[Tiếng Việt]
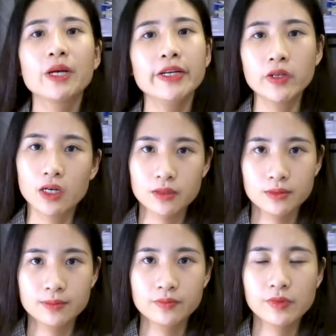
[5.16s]
nghĩ được
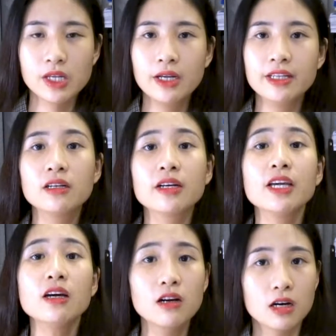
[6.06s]
nhưng nghĩ
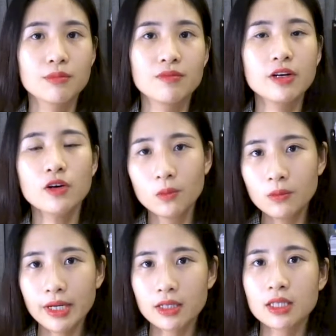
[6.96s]
ngược mà vẫn đúng
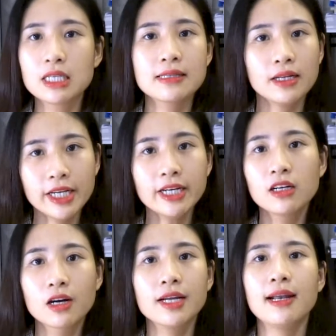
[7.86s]
ấy, thì rất ít người
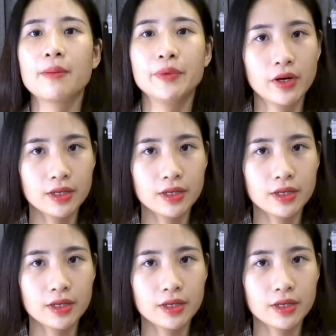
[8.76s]
có thể làm được